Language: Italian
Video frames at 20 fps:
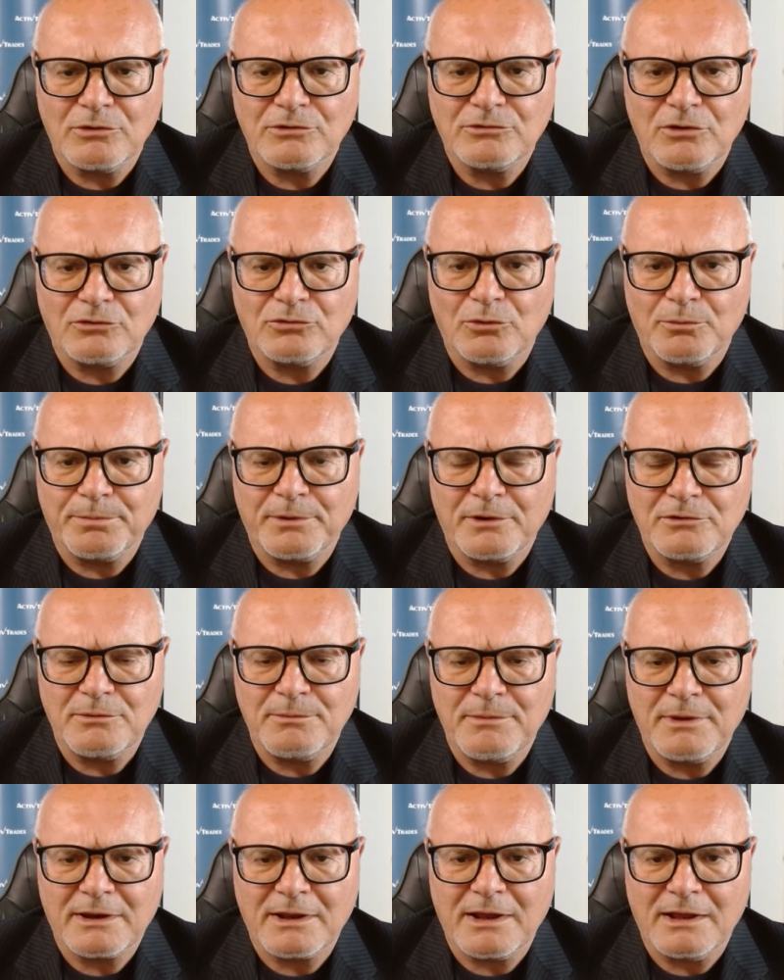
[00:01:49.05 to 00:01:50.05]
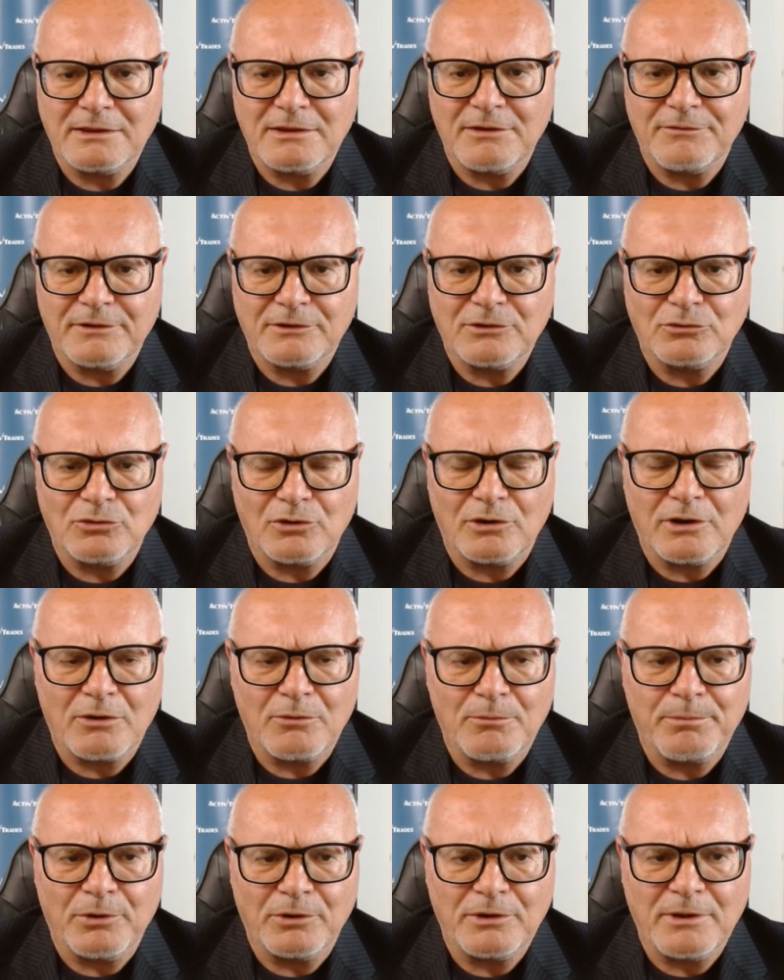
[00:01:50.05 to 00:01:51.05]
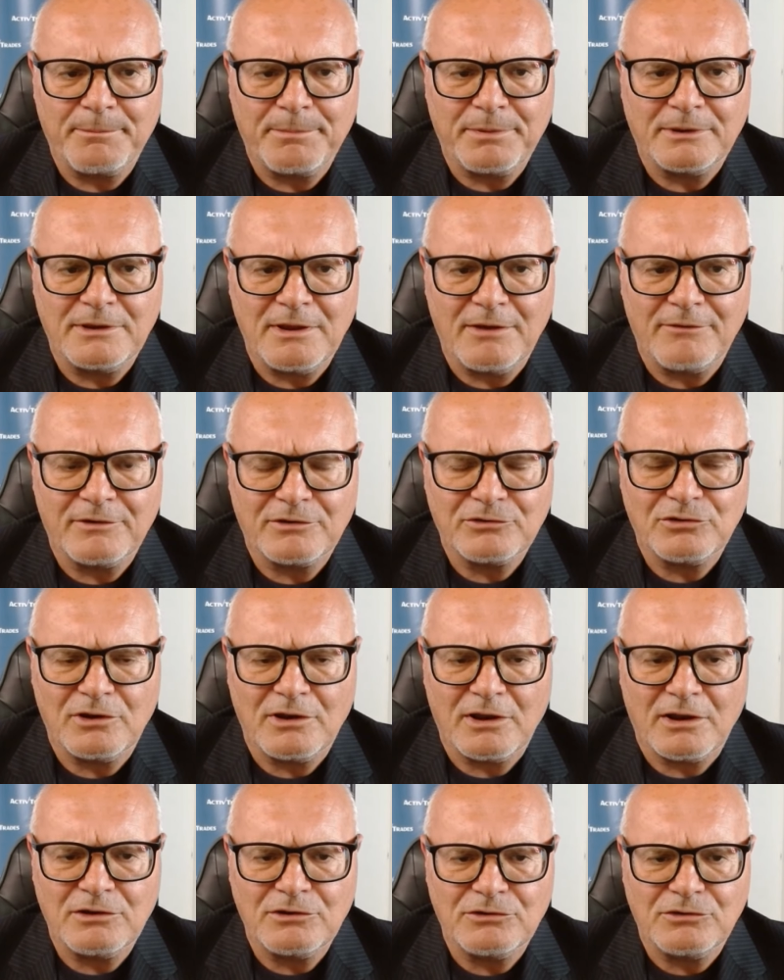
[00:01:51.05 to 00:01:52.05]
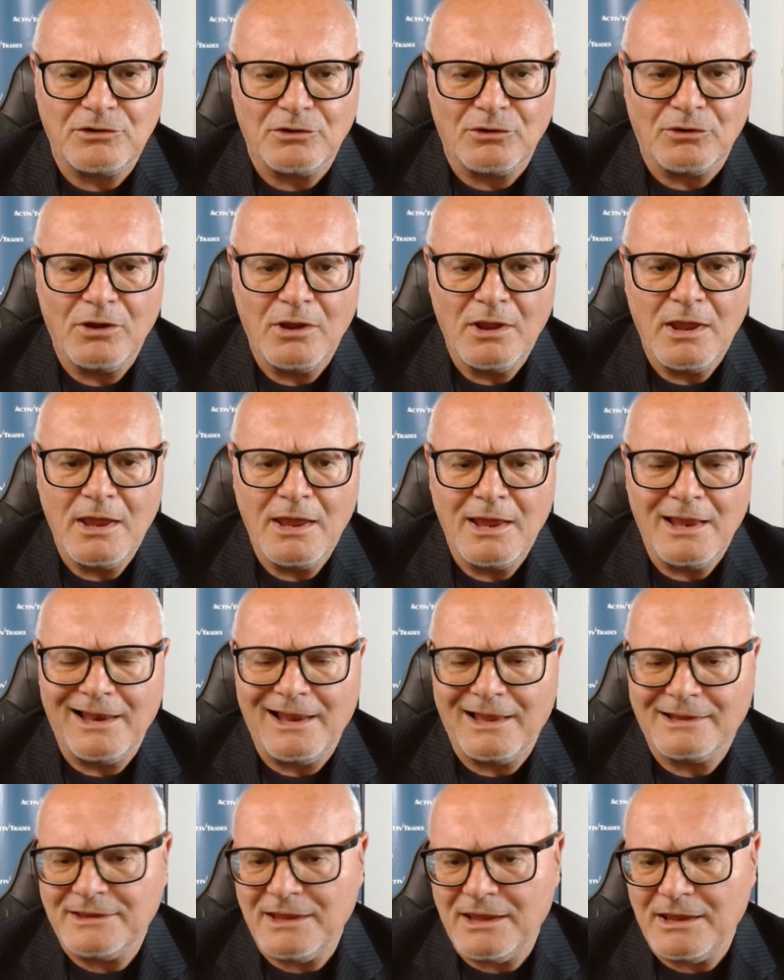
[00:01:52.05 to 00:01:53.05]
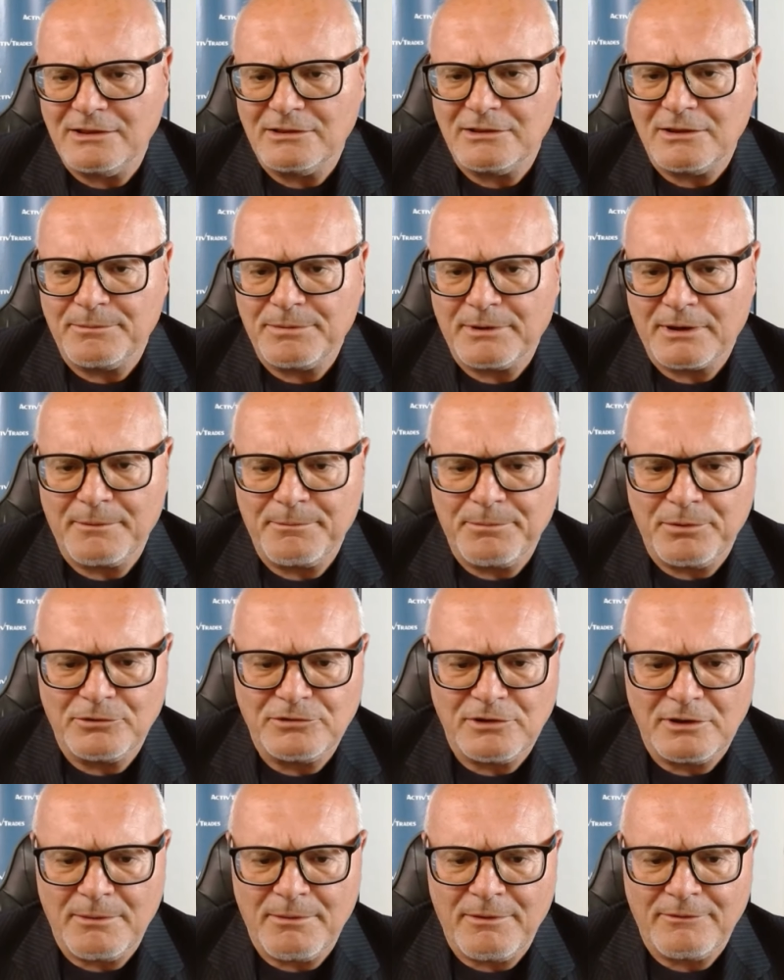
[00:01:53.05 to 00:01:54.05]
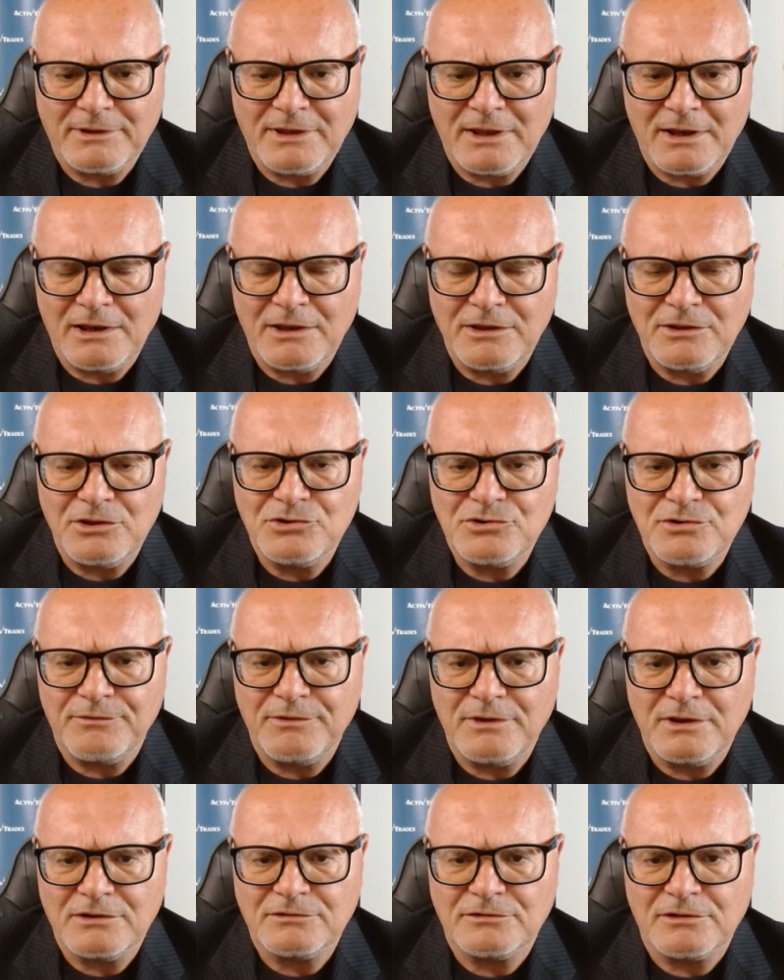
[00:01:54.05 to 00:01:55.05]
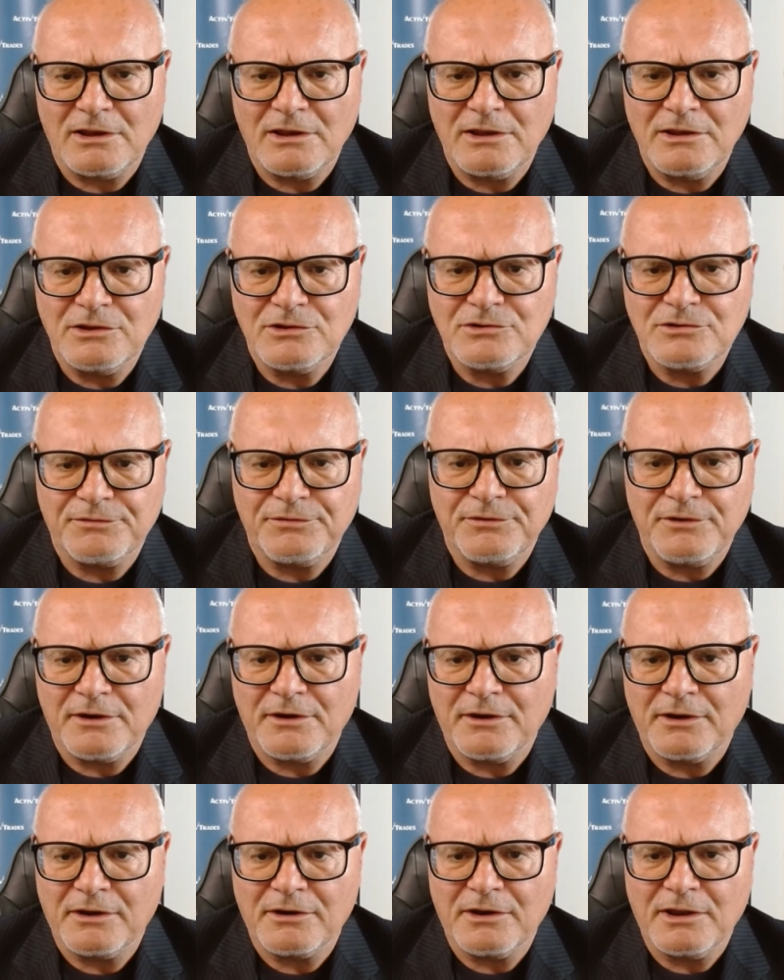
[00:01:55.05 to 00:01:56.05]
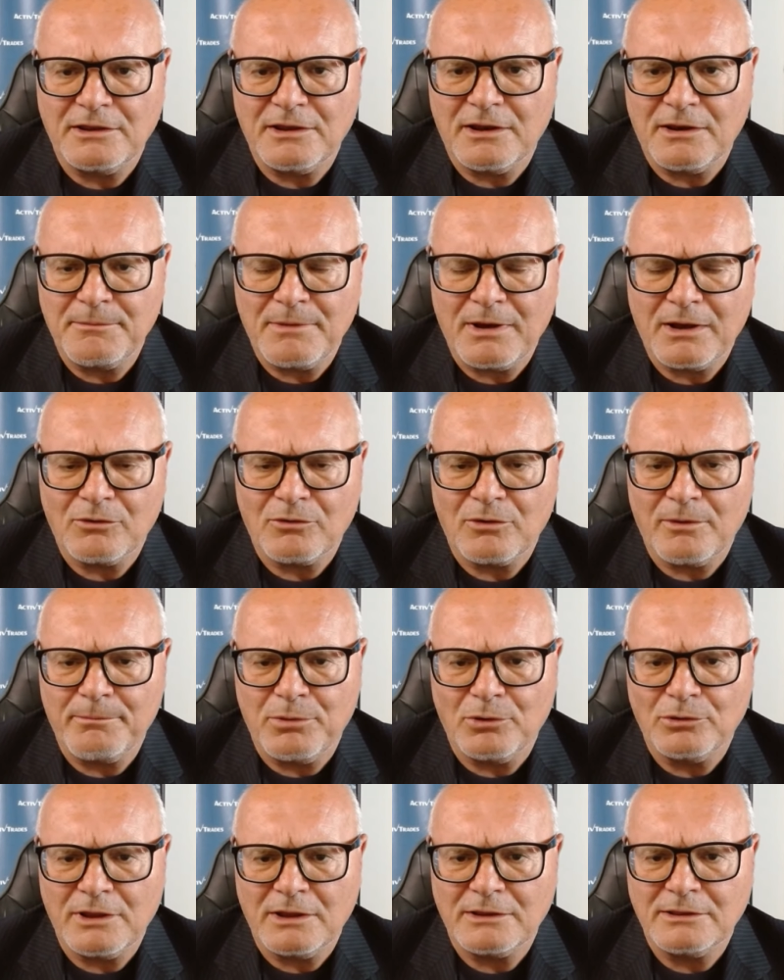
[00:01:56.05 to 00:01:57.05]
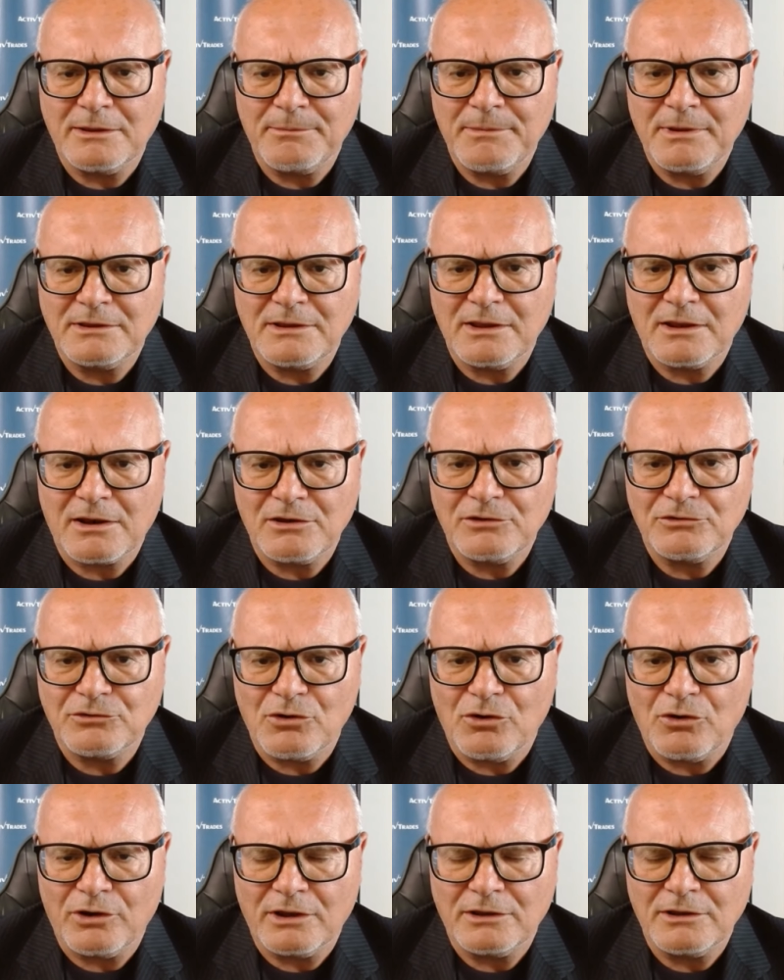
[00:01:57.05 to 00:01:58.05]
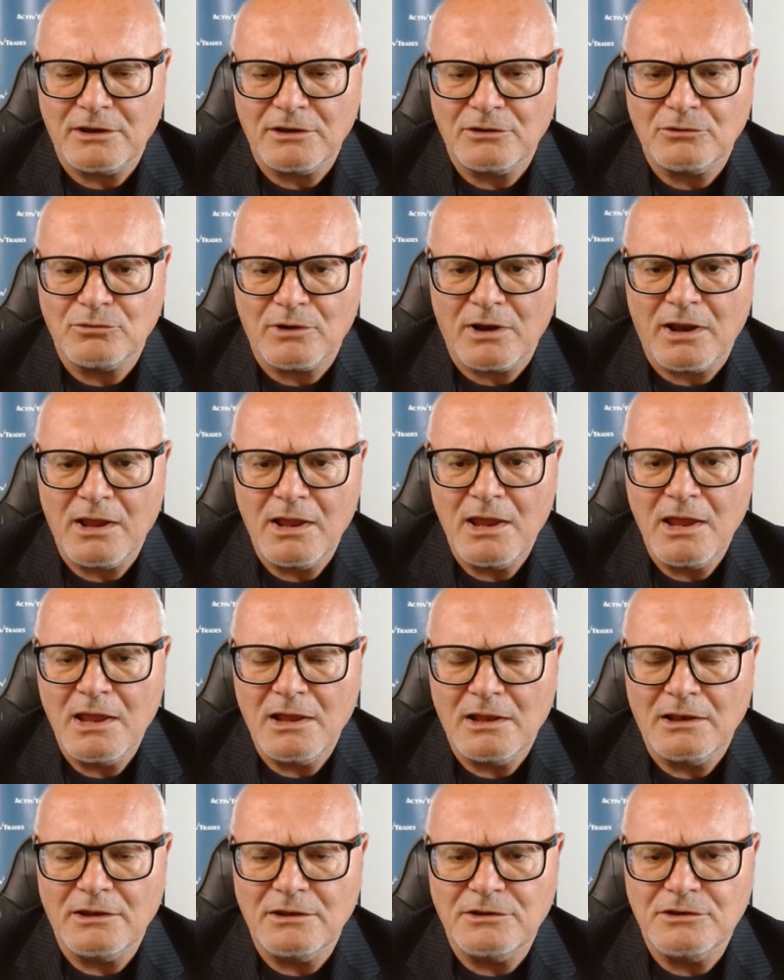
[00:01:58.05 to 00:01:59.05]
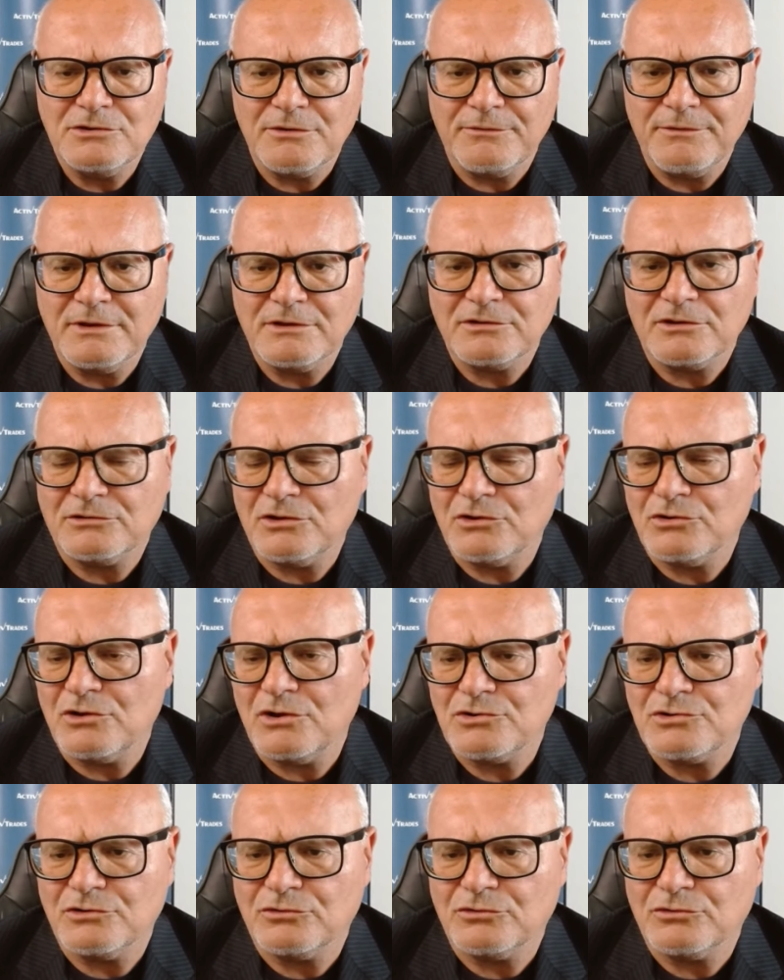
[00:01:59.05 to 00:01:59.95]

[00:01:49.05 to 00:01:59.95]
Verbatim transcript: Questo ha sorpreso i mercati, ha fatto tornare un po' di, di avversione a rischio latente, perché poi se andiamo a vedere l'indice VIX e l'indice Fear Grid rimangono abbondantemente in riscona, addirittura l'indice VIX è